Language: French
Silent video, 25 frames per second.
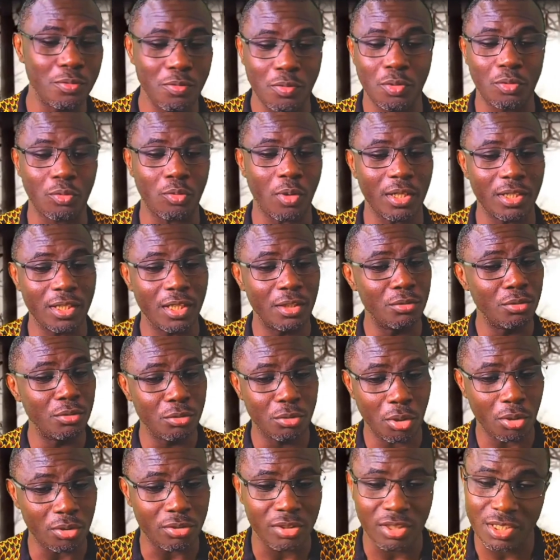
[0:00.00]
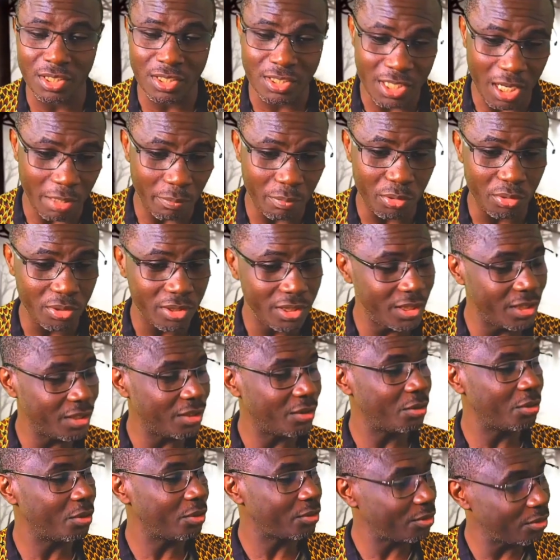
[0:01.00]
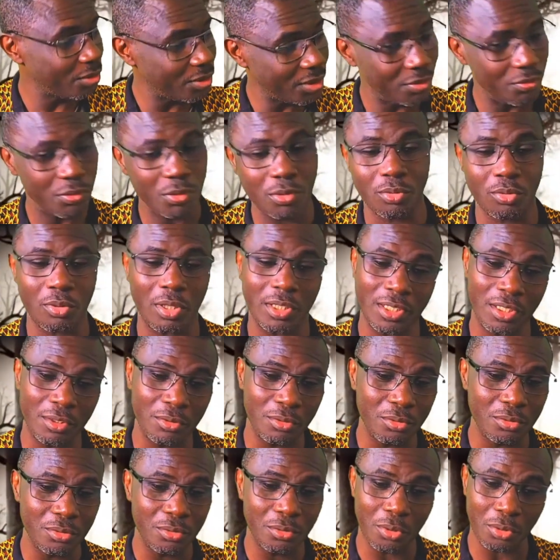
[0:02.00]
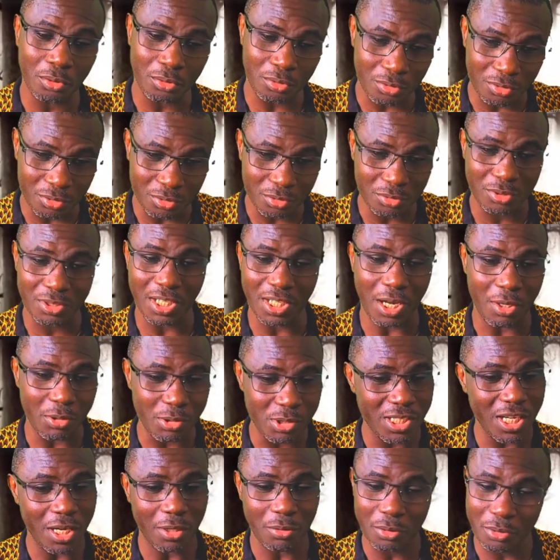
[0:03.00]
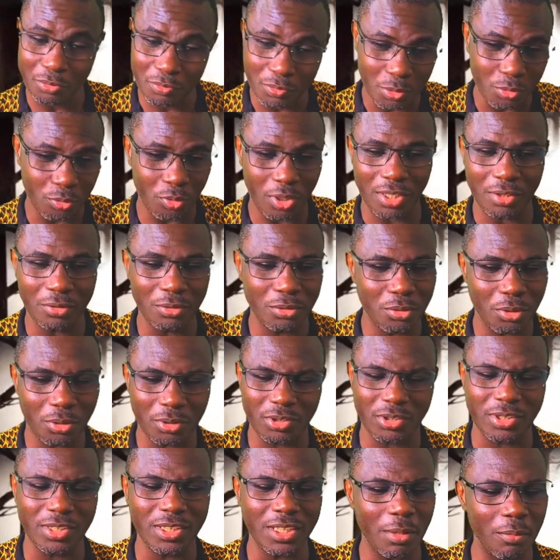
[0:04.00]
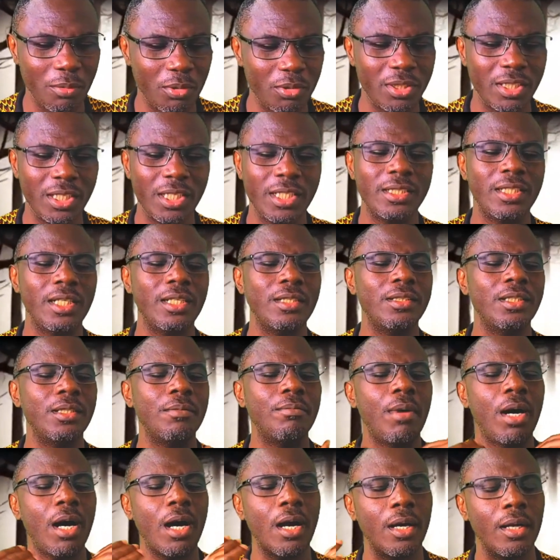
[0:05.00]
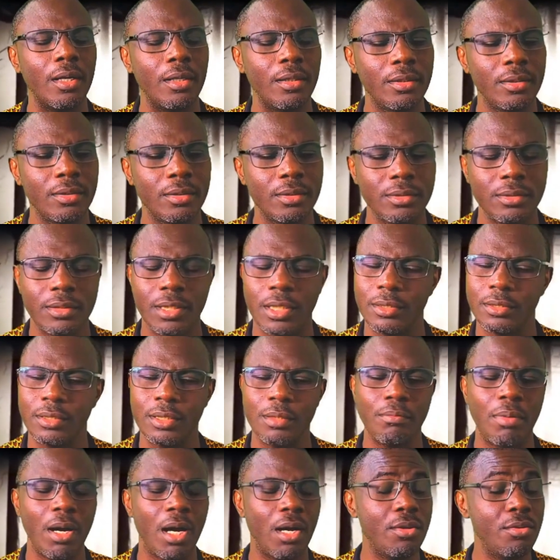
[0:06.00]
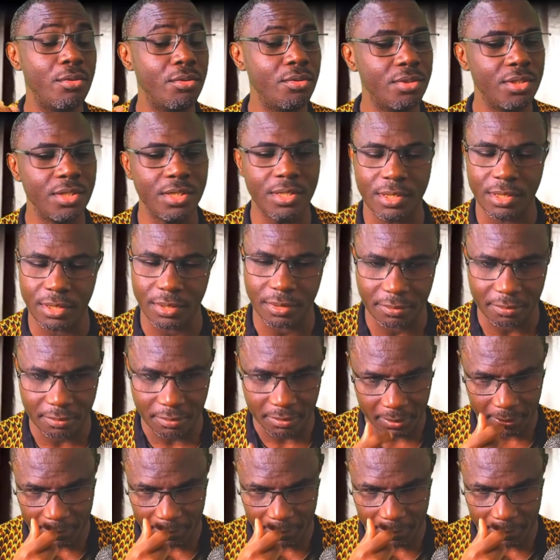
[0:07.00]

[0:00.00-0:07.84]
vous croyez en une doctrine diabolique, l'autre dit vous croyez l'autre dit aussi à l'autre vous croyez en une doctrine diabolique et des débats, des débats unity.